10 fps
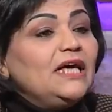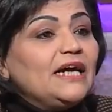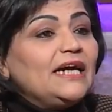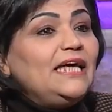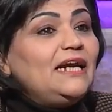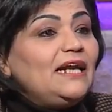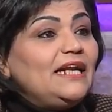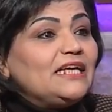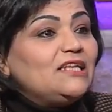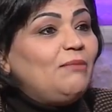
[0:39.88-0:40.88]
غير
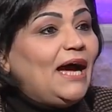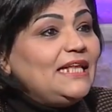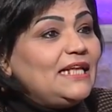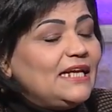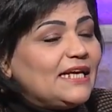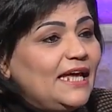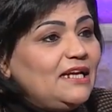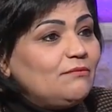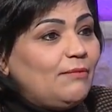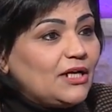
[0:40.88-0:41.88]
الاجتماعات اللي
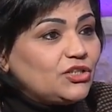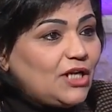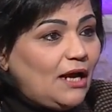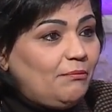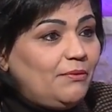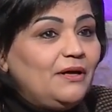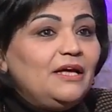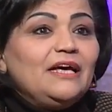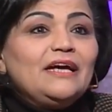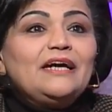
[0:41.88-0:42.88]
كانت مع الشعب
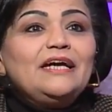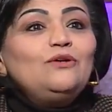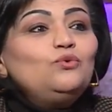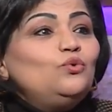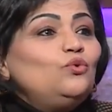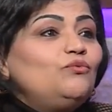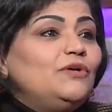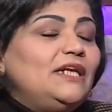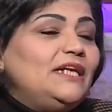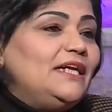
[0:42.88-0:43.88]
غير دوره
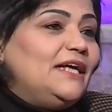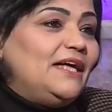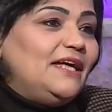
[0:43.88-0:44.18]
في الـ